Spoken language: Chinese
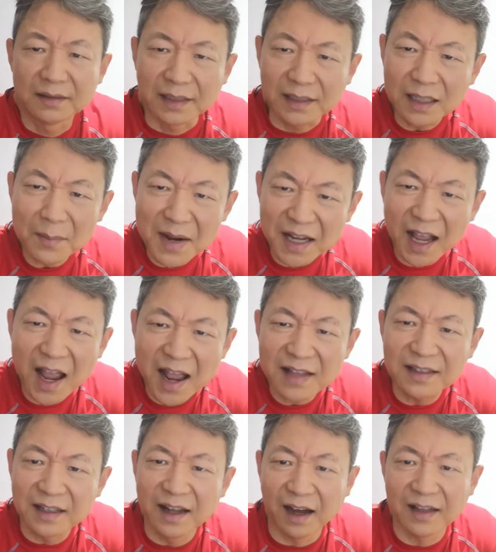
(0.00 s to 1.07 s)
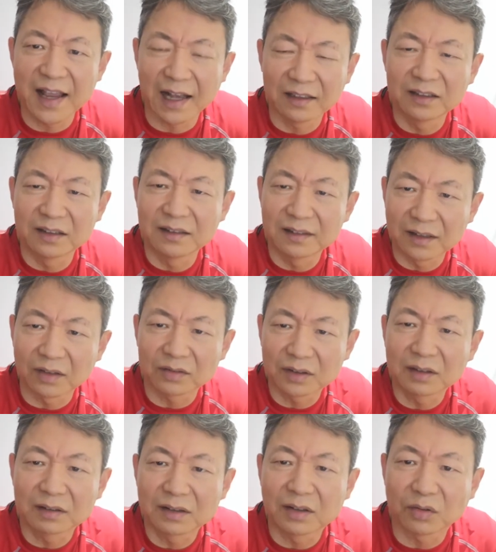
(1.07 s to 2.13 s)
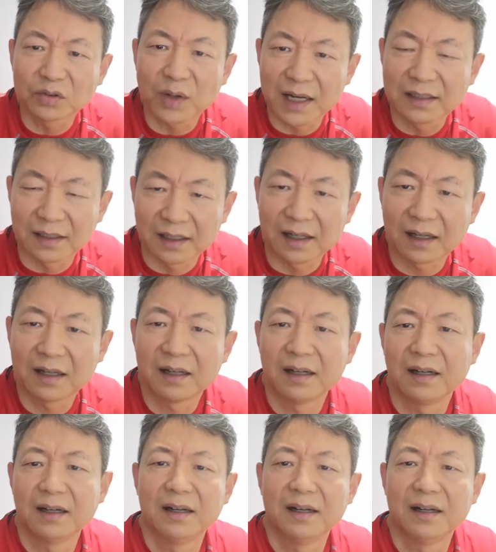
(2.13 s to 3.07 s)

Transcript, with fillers: 人他妈看你两眼都都算是